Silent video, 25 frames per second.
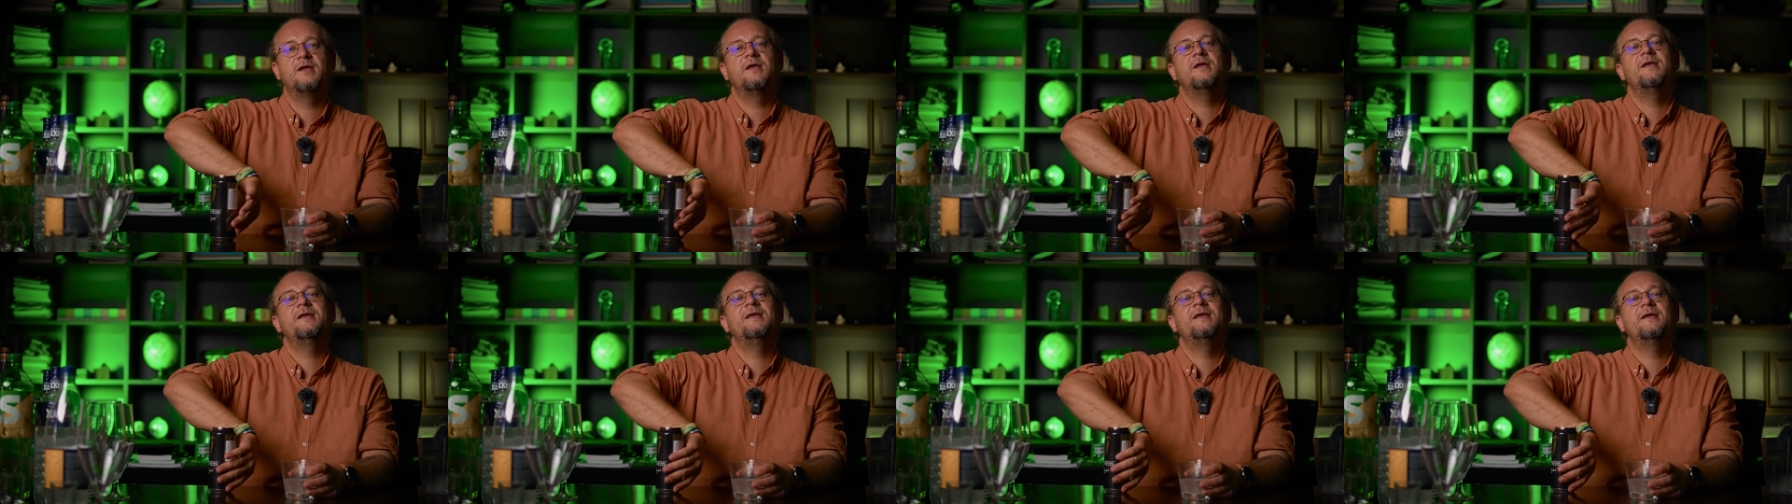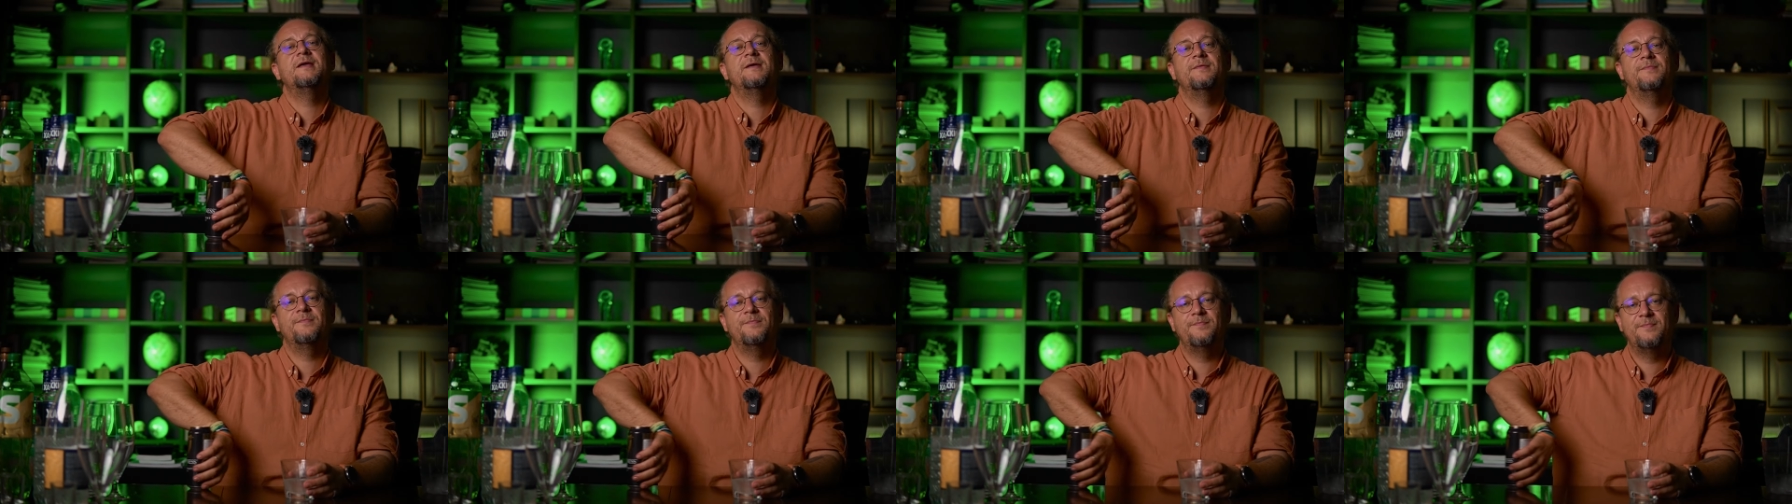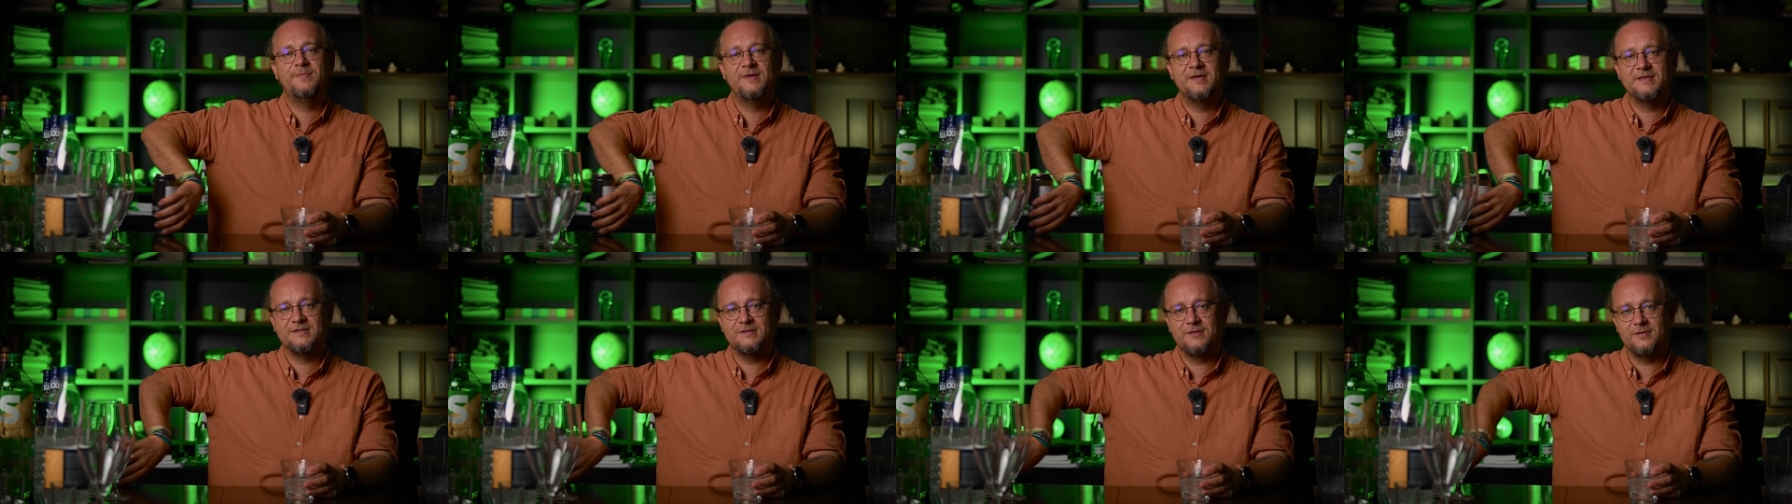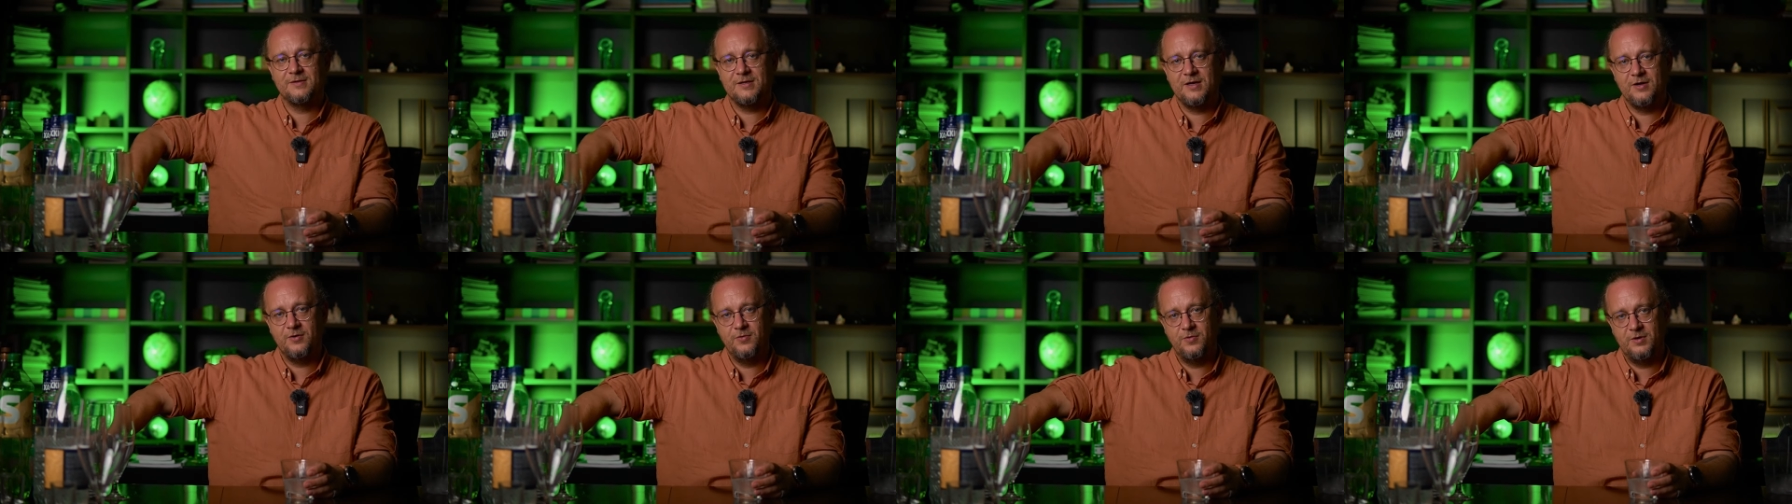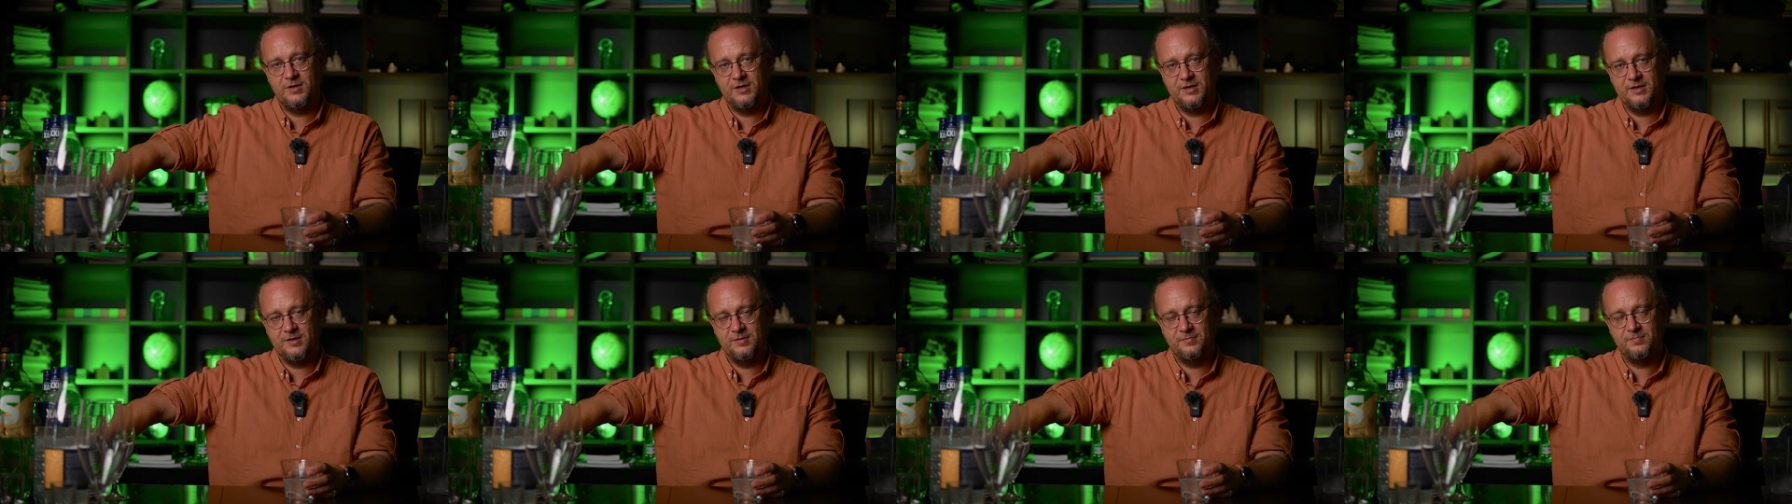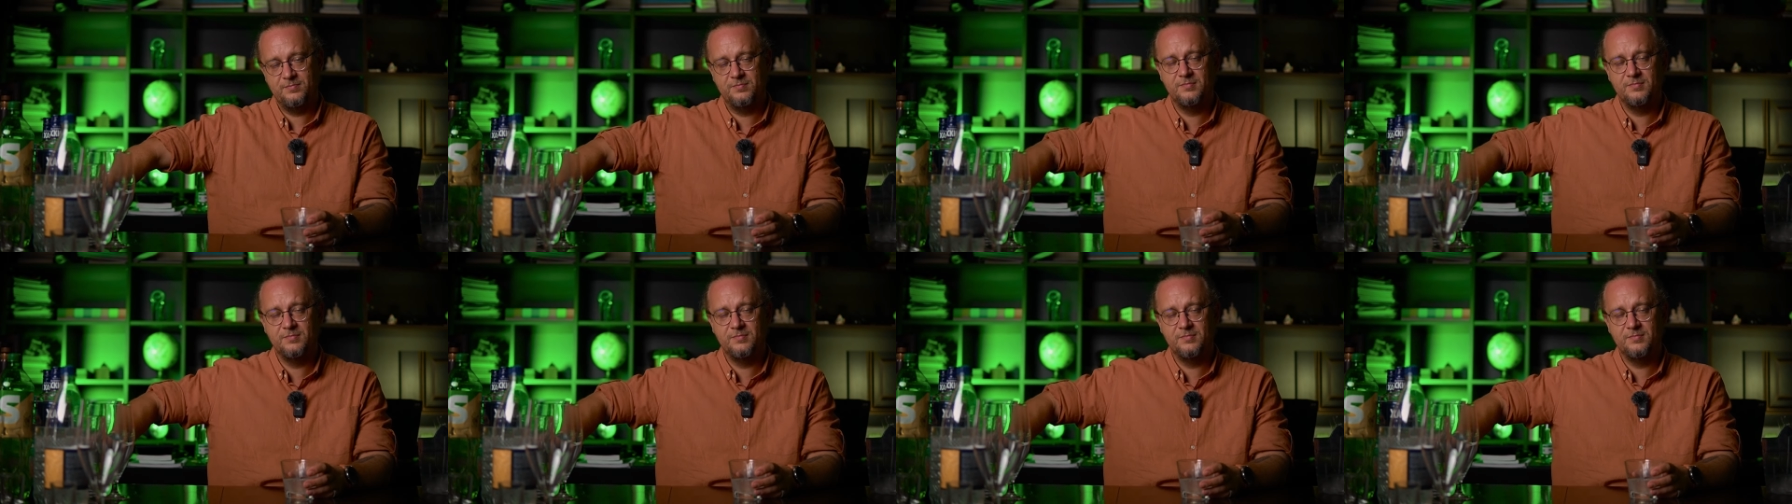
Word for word: и безалкогольное.